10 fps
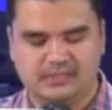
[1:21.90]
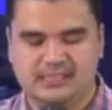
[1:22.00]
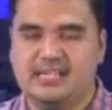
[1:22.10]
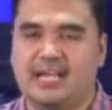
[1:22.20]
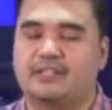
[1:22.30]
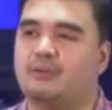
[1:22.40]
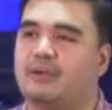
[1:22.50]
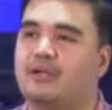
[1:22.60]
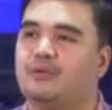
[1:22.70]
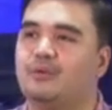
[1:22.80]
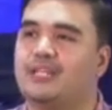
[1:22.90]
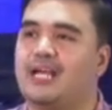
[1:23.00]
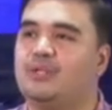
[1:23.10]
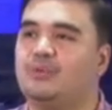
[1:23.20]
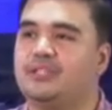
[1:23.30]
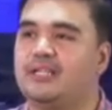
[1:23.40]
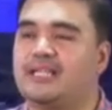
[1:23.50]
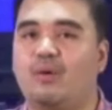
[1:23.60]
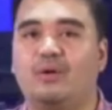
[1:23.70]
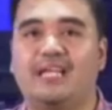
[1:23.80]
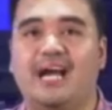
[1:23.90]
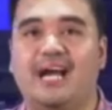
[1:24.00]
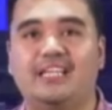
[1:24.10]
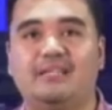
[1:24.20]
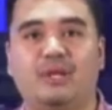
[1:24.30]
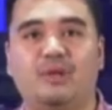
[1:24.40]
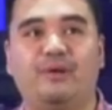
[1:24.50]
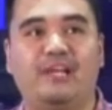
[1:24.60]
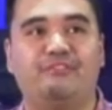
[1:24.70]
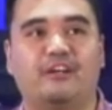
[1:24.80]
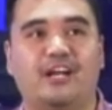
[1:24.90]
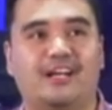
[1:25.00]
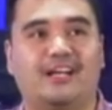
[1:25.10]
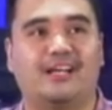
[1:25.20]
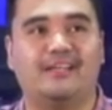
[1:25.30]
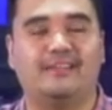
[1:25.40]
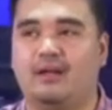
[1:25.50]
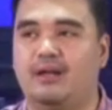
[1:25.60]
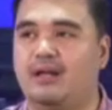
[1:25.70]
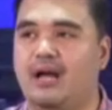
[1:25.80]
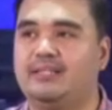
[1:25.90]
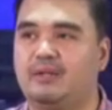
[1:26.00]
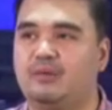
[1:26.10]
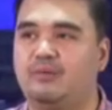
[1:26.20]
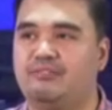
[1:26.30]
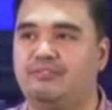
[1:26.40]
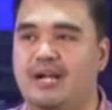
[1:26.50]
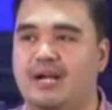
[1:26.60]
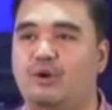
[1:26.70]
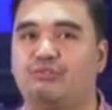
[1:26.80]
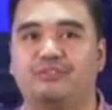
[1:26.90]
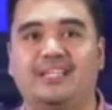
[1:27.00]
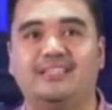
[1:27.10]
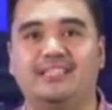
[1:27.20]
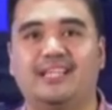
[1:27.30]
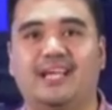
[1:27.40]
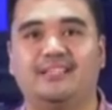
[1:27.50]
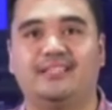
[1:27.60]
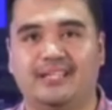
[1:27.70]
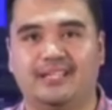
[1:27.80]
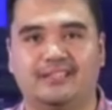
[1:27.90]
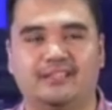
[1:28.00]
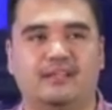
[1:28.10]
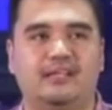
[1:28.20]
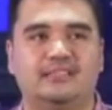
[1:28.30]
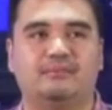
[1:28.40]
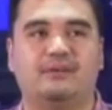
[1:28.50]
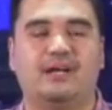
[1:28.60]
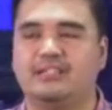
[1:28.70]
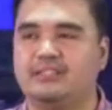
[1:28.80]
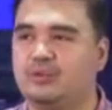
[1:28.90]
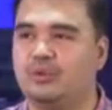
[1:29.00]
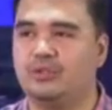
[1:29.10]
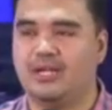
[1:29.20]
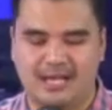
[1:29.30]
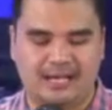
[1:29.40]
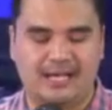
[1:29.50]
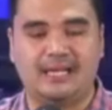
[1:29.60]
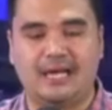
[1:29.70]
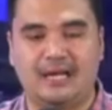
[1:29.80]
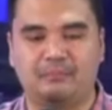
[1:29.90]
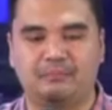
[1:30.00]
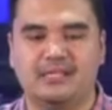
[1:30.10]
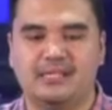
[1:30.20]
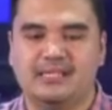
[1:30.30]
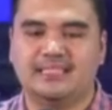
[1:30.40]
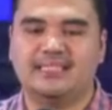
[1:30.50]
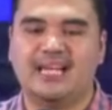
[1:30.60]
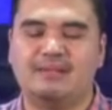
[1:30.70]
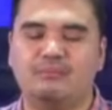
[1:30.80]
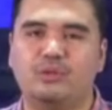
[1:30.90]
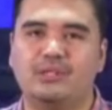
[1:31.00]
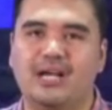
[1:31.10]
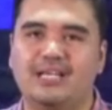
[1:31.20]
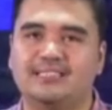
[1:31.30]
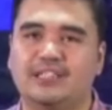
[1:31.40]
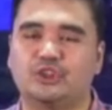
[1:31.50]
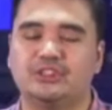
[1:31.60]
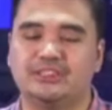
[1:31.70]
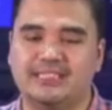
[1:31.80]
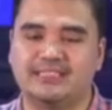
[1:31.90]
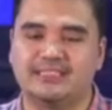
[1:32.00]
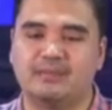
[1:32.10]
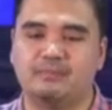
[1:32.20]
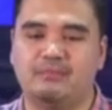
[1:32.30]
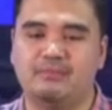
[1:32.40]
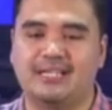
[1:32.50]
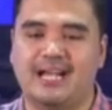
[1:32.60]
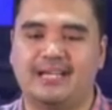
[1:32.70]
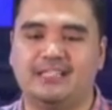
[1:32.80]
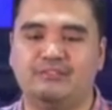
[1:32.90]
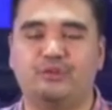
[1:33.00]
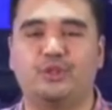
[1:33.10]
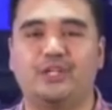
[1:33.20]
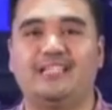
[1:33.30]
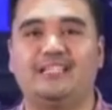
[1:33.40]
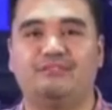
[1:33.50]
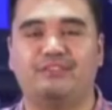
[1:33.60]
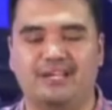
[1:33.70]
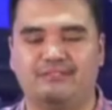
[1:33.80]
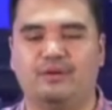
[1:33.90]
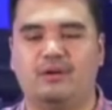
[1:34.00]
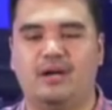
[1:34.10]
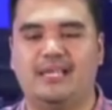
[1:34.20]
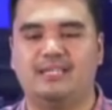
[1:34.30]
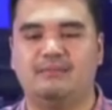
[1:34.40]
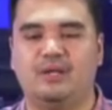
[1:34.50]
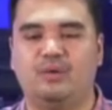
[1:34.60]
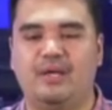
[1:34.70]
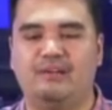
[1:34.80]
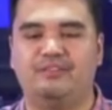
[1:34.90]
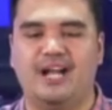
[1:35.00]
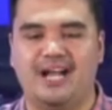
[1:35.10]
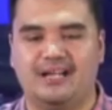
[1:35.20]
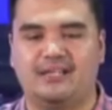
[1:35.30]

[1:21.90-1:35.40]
Ito, meron ho tayong tinatawag na Animal Welfare Act, ha? Uh, Animal Welfare Act of 1998 sa mga hindi ho nakakaalam. Sa ilalim ho ng uh, Section 6 ng Republic Act 8485 o Animal Welfare Act,